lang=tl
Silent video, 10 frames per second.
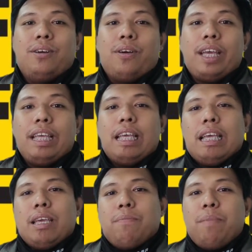Okay?
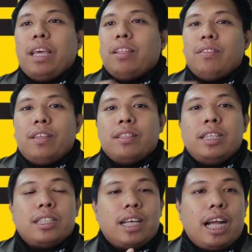Make the
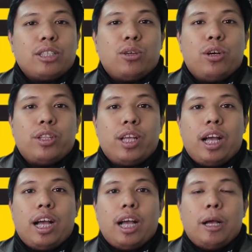discussion
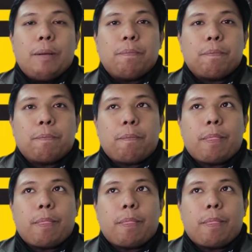um,